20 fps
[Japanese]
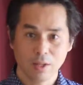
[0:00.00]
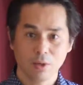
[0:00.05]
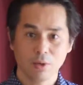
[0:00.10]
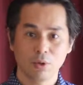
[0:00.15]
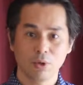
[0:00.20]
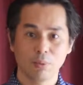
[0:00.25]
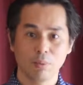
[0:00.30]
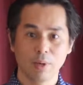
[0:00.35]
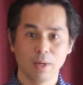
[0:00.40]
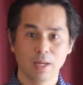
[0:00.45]
こ
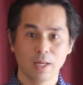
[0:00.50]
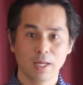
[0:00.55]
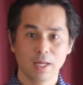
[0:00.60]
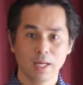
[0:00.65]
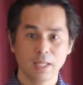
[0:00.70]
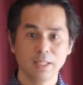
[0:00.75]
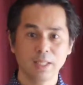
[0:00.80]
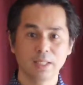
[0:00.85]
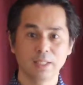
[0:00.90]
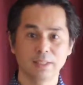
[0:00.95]
れは
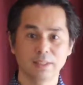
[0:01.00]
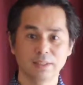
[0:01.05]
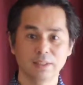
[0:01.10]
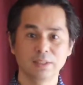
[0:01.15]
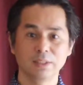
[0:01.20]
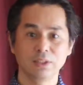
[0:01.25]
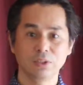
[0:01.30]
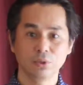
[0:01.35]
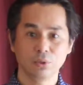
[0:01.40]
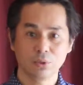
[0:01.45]
かなり
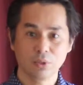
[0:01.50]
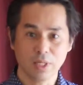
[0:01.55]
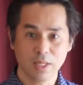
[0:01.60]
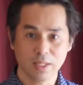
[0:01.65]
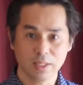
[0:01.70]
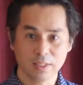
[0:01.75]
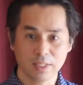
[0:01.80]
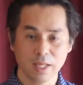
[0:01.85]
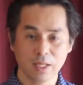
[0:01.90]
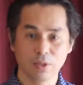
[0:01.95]
慎重な
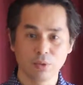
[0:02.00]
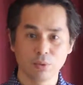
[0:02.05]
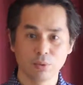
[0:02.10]
対